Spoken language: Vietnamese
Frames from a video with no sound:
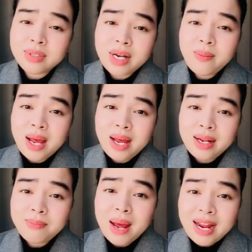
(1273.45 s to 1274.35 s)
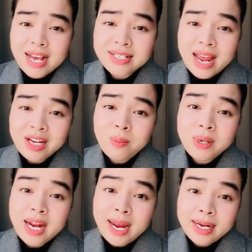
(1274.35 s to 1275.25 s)
để mà bắt hải sản cho
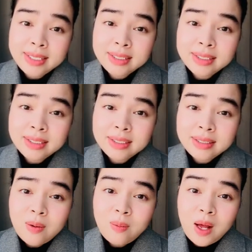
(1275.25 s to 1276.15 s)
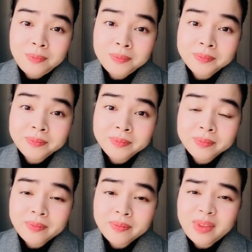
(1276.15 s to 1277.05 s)
mình ăn đúng không
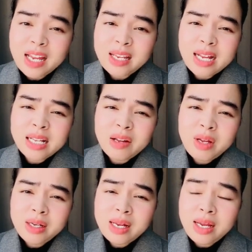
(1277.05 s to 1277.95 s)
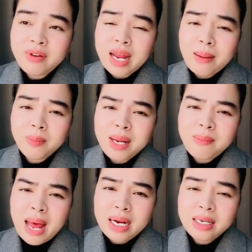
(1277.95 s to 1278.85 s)
ừ, tại sao nhất thiết phải cầm cái
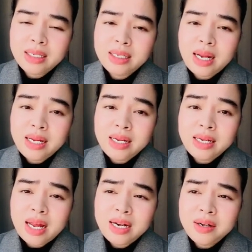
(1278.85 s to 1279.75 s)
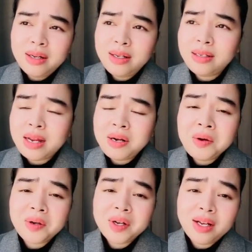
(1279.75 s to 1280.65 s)
bằng để để để
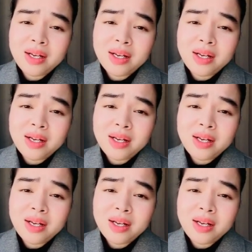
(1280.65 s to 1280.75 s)
được